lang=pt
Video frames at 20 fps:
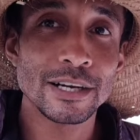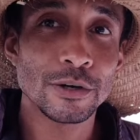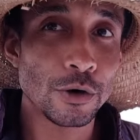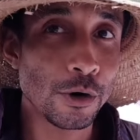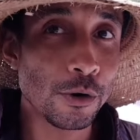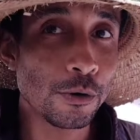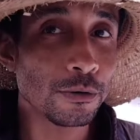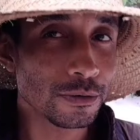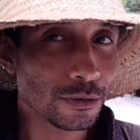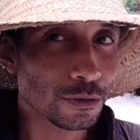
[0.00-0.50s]

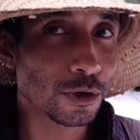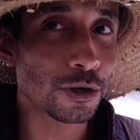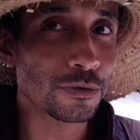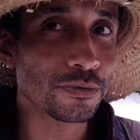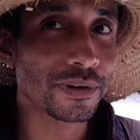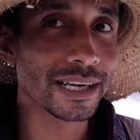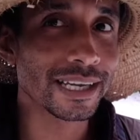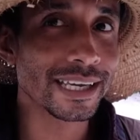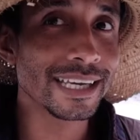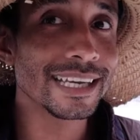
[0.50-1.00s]
Ou, como eu
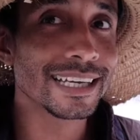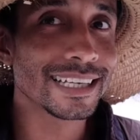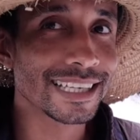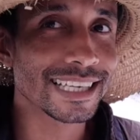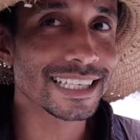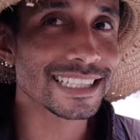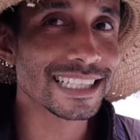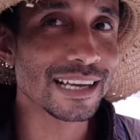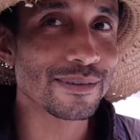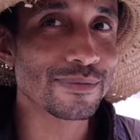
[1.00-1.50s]
falei,
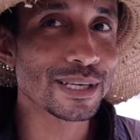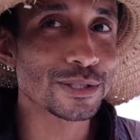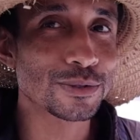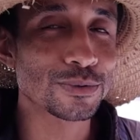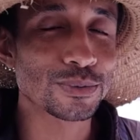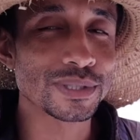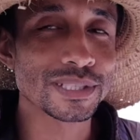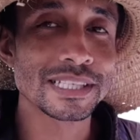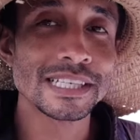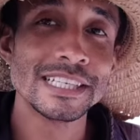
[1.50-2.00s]
quem sabe as
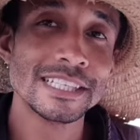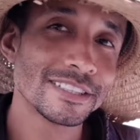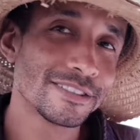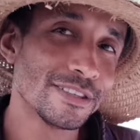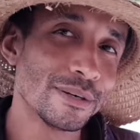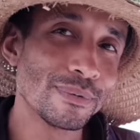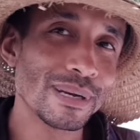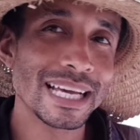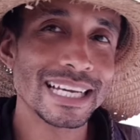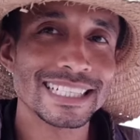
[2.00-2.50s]
duas.
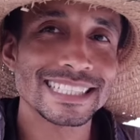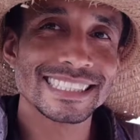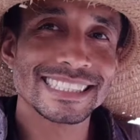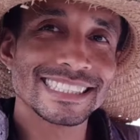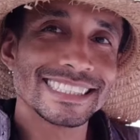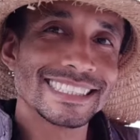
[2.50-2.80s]
Vamos lá!